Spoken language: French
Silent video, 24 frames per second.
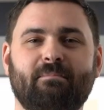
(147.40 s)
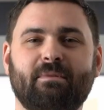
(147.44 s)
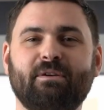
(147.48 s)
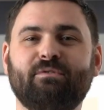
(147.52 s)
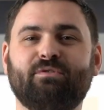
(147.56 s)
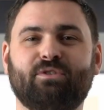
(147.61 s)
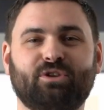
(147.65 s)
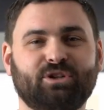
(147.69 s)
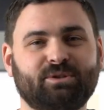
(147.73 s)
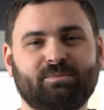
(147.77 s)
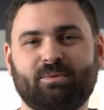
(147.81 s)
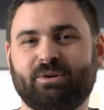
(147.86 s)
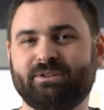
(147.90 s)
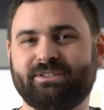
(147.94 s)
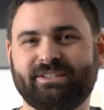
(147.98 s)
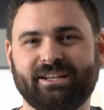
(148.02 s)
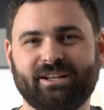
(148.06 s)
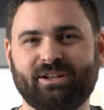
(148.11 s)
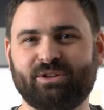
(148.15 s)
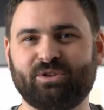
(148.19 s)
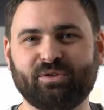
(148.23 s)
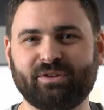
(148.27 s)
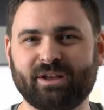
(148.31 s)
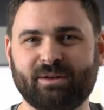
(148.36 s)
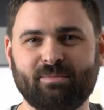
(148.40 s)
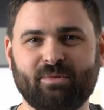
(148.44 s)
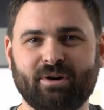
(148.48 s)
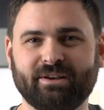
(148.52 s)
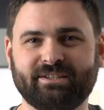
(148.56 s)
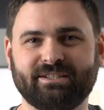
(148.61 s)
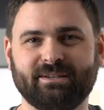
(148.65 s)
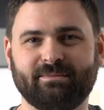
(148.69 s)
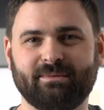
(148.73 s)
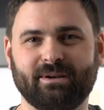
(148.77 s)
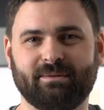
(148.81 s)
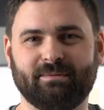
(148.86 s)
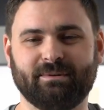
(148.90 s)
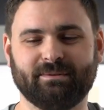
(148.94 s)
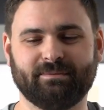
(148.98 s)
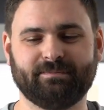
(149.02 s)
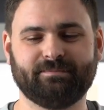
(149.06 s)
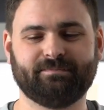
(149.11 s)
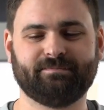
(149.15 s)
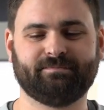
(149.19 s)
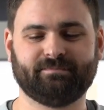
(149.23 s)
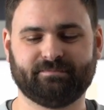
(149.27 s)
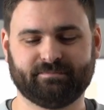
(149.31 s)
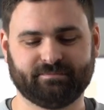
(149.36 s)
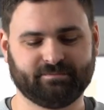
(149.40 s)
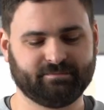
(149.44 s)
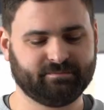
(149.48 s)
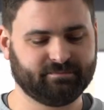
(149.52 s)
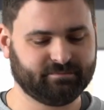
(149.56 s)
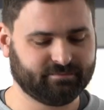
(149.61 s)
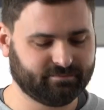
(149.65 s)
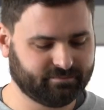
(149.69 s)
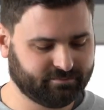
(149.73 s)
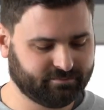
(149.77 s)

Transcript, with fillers: mais franchement, c'est totalement acceptable. Ce qui est aussi